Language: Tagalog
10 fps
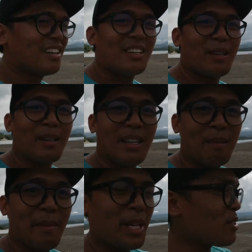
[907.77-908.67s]
Oo.
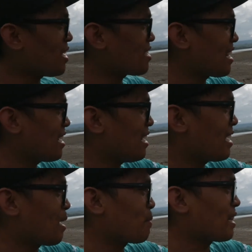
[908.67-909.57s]
Meron siyang
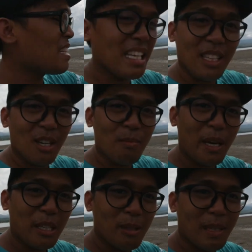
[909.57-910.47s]
sariling kapitan dito
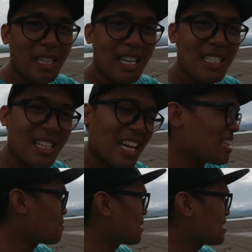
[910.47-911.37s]
pero madalas
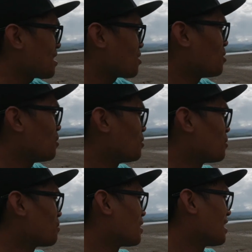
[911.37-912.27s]
tinatamad siya. So,